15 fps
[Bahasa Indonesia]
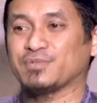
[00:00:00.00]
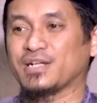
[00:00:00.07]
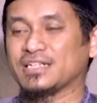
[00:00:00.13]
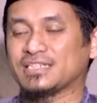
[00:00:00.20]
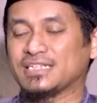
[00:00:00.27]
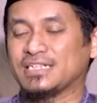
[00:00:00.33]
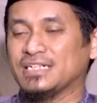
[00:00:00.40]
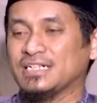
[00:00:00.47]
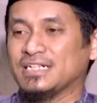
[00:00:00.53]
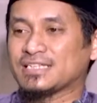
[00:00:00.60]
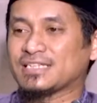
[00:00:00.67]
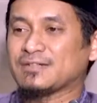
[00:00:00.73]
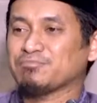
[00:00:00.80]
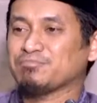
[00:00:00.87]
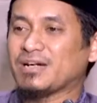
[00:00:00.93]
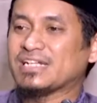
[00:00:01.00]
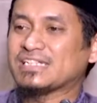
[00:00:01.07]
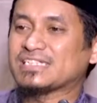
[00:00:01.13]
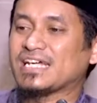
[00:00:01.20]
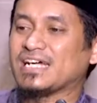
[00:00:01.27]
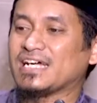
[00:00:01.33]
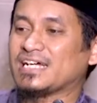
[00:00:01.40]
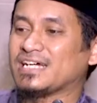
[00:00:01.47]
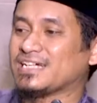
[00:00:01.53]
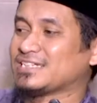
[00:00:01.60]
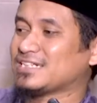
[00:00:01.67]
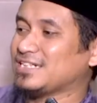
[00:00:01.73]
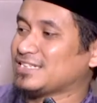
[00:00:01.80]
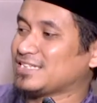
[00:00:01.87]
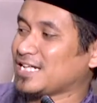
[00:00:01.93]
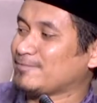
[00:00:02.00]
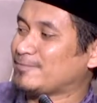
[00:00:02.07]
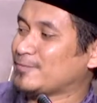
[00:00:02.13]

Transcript: Berarti teman saat kita